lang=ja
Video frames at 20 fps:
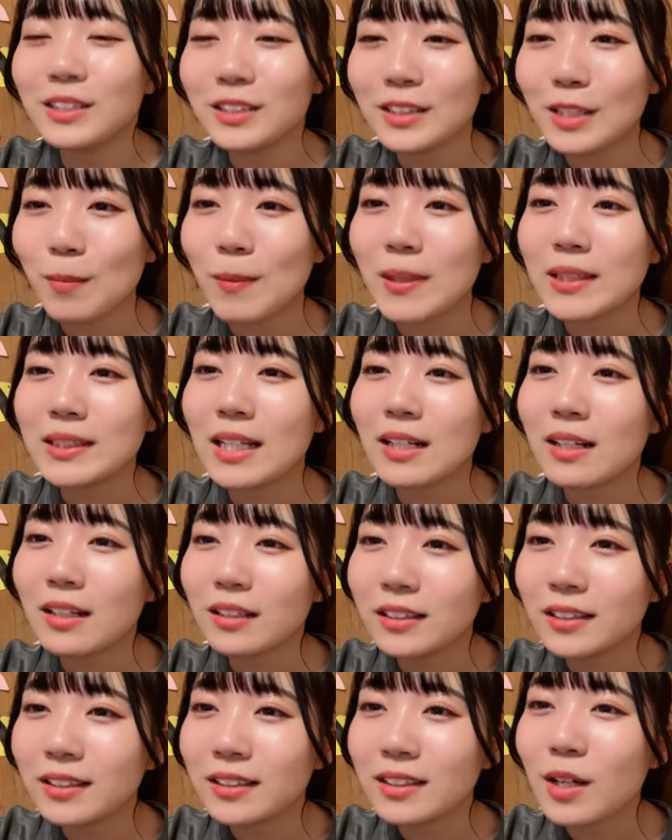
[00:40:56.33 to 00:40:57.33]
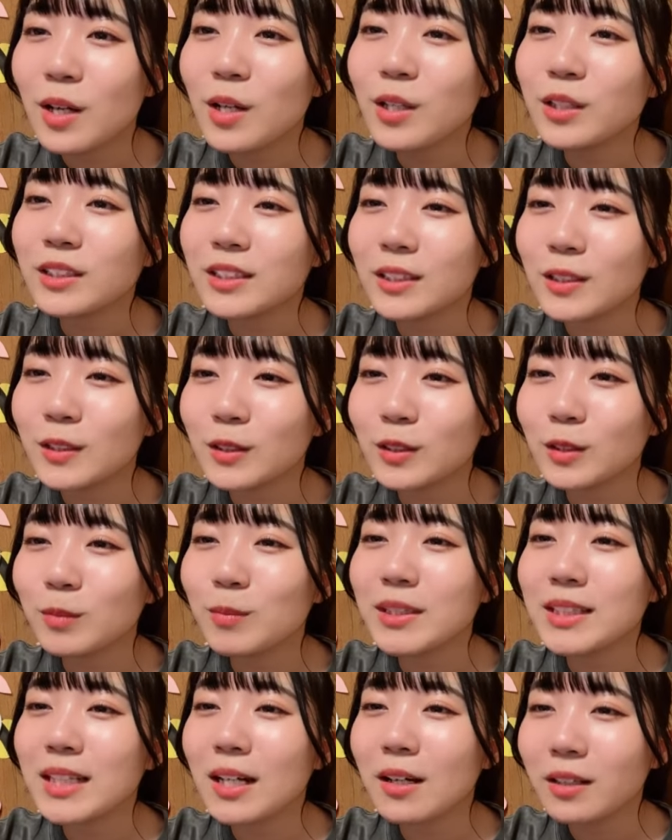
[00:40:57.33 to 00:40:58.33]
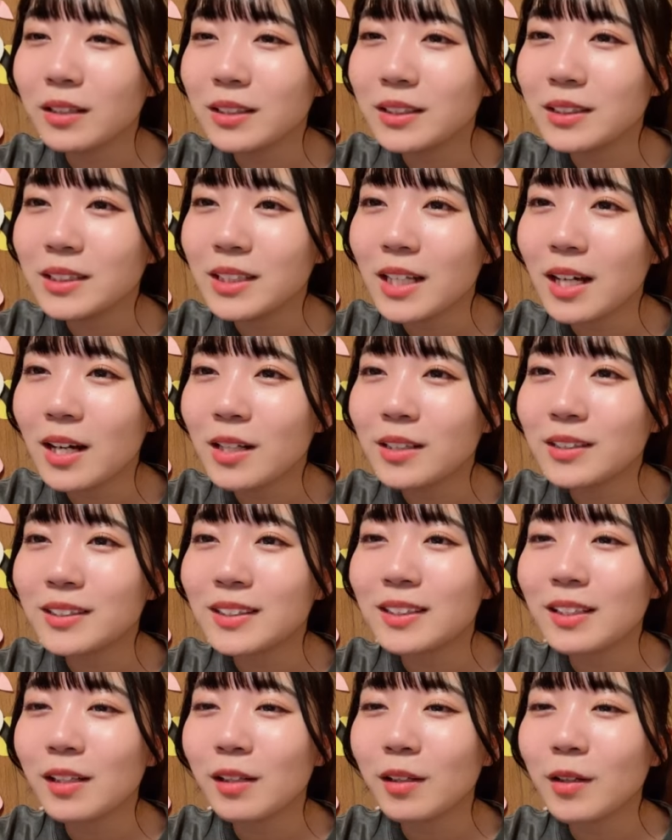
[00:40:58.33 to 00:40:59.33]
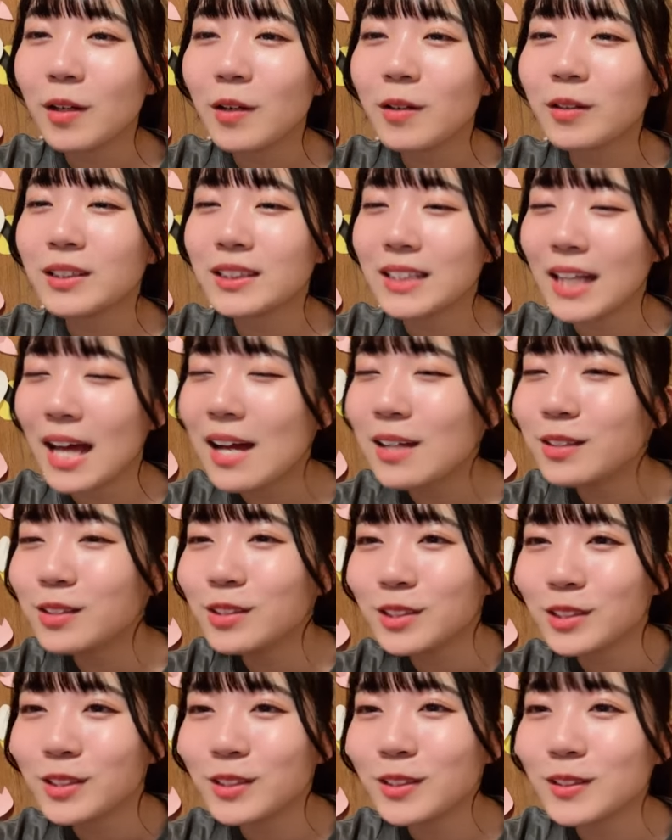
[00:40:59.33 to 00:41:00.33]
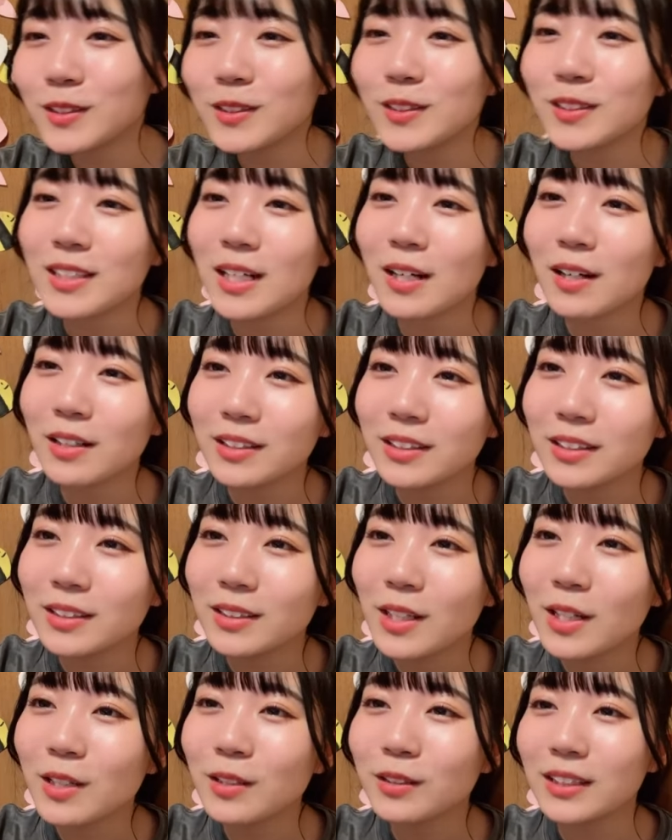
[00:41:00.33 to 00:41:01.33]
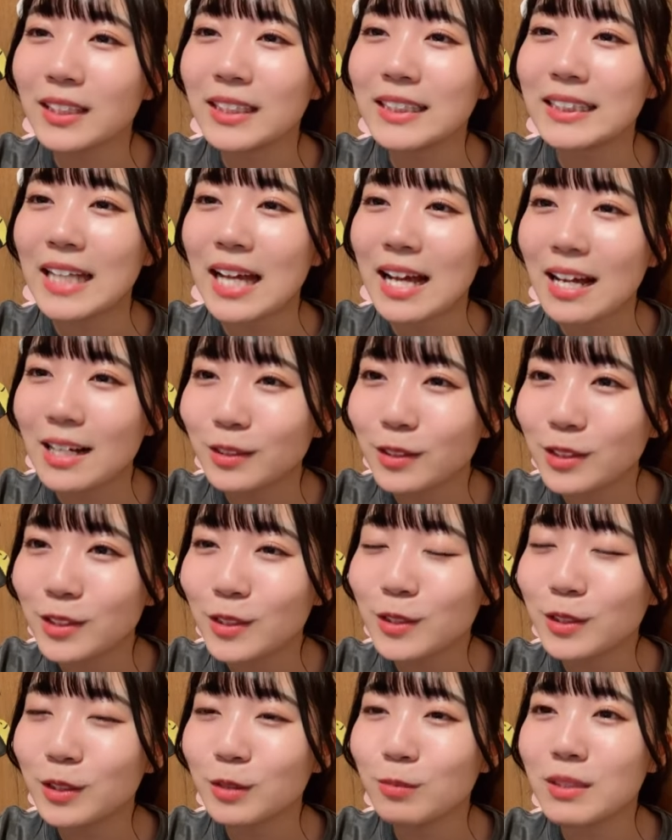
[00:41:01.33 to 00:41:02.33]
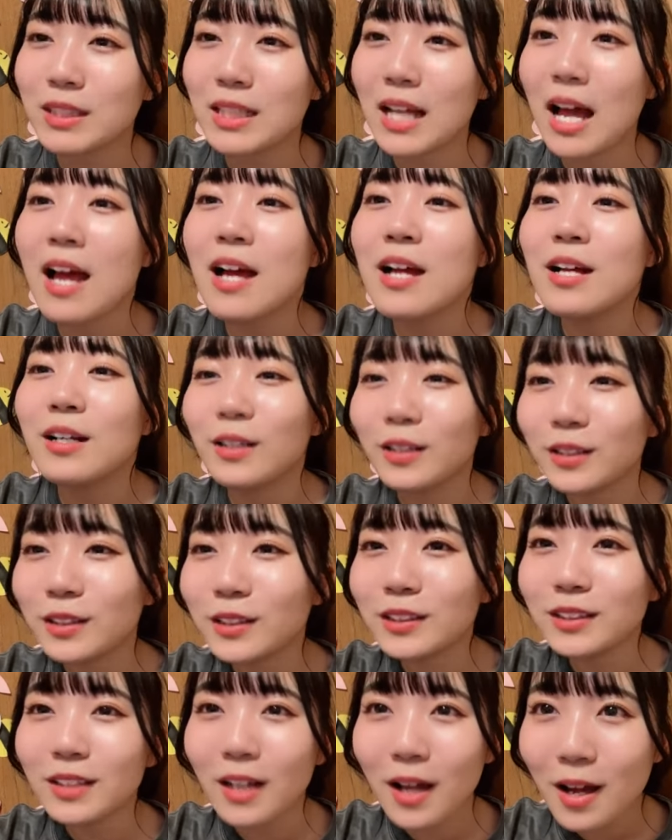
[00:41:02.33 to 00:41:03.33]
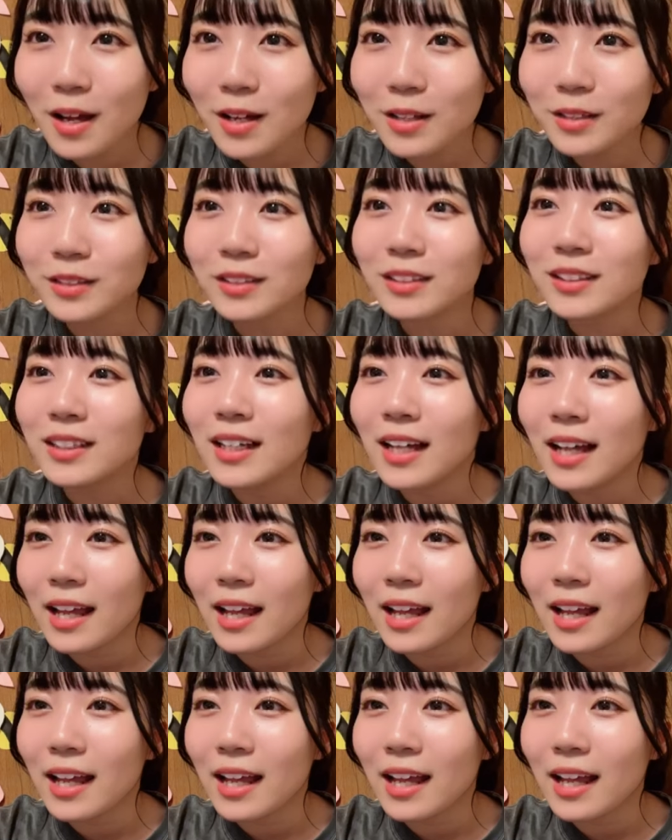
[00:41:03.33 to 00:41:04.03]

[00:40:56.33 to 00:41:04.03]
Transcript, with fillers: ずンだマンさん、ロックンロール、白のマさん、ロックンロール、洗濯の猫さん、ハート、シルルルンさん、ロックンロール、キーさん、ハート、白のマさん、ロックンロール、